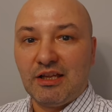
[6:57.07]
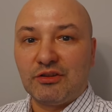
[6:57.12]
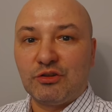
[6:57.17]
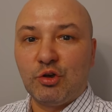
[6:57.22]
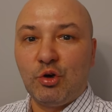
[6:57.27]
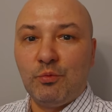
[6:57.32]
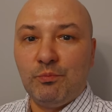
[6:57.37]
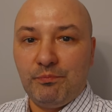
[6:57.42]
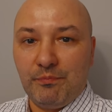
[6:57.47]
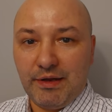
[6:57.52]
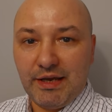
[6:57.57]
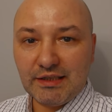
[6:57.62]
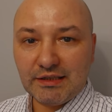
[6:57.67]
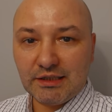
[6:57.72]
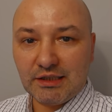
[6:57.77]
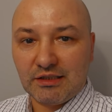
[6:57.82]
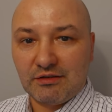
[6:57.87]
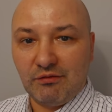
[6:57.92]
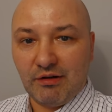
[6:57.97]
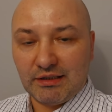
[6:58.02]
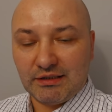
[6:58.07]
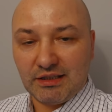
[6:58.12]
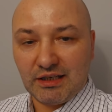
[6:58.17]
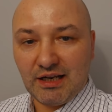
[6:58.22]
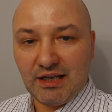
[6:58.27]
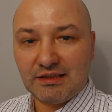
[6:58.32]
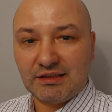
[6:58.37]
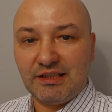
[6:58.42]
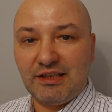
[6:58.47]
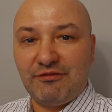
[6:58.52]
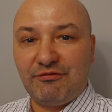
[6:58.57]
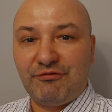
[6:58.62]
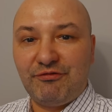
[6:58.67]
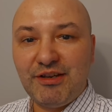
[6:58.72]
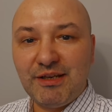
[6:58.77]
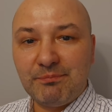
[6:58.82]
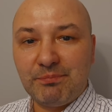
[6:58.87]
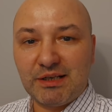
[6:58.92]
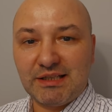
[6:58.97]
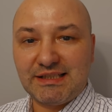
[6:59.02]
то метр квадратный
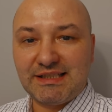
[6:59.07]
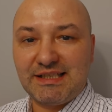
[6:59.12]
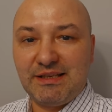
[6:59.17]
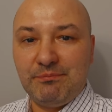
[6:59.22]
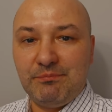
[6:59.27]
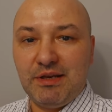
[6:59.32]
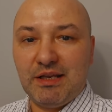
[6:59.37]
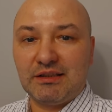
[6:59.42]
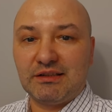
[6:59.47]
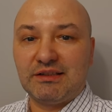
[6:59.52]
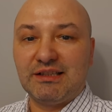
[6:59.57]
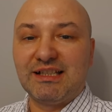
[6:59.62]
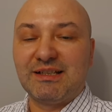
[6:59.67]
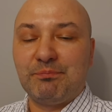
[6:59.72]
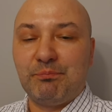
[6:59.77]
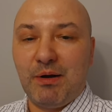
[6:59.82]
фиброцементных